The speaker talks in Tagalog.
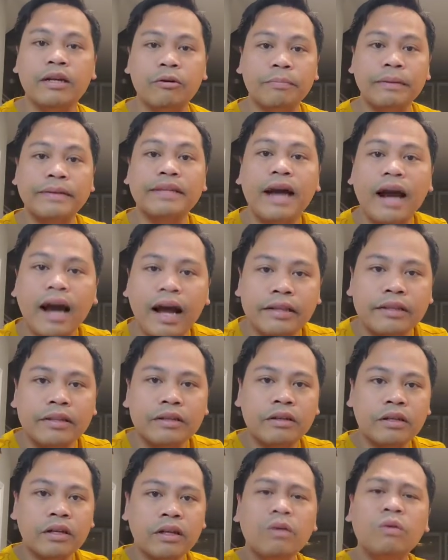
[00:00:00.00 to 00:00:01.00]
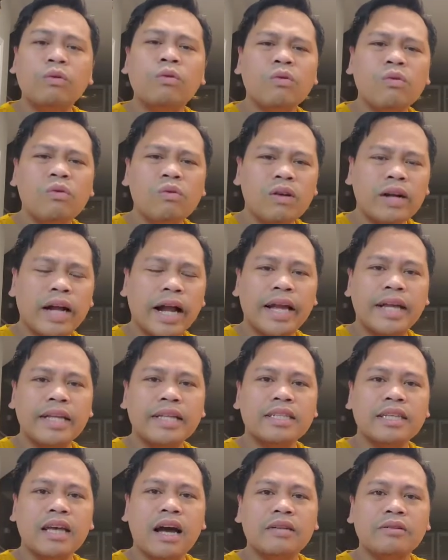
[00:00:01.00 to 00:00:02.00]
O padad. Oo, kahit
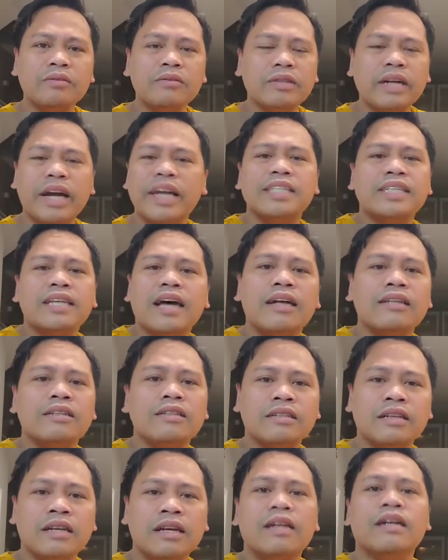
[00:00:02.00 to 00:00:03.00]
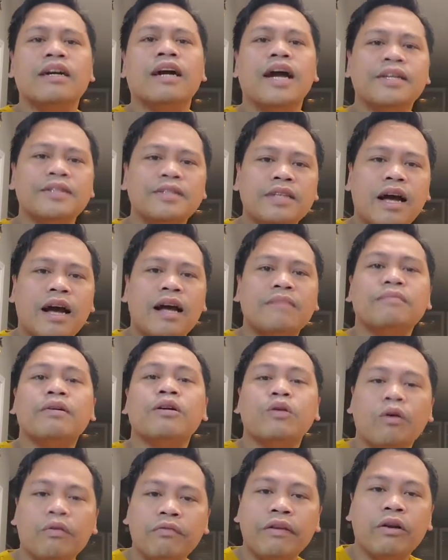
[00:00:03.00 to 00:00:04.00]
sa anong, kahit saan, kahit saan
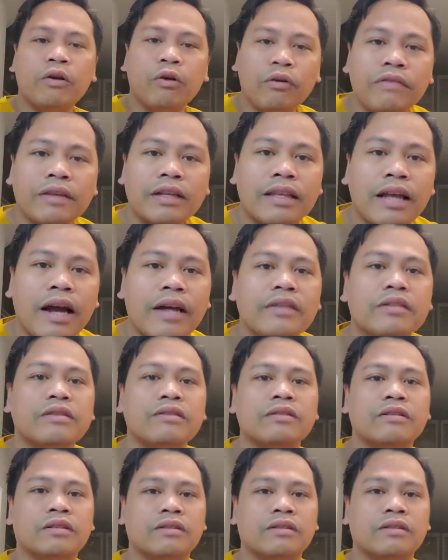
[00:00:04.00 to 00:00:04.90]
mag-coffee-coffee tayo.